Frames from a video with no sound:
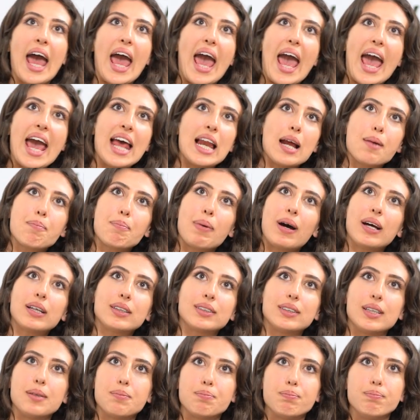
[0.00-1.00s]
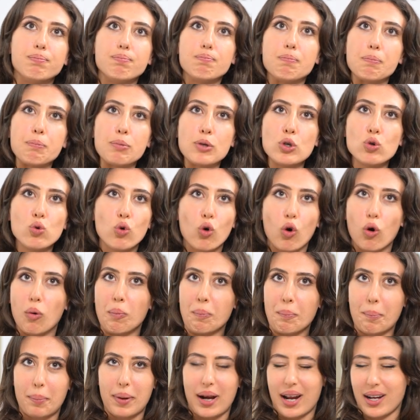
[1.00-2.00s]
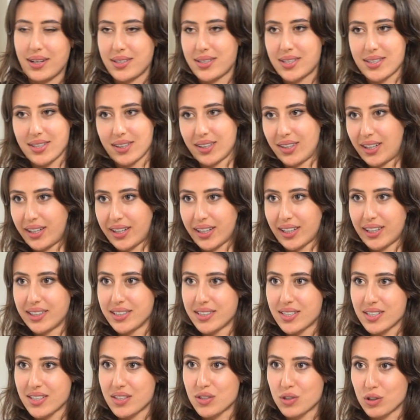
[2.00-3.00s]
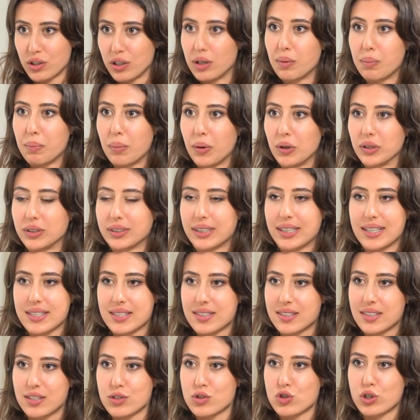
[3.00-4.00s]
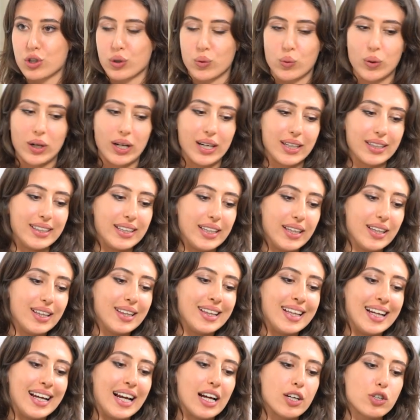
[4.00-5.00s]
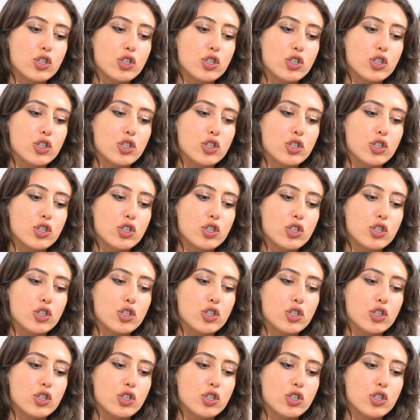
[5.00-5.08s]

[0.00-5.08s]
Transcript: È la parte più complessa della realizzazione del podcast, cioè quella di, della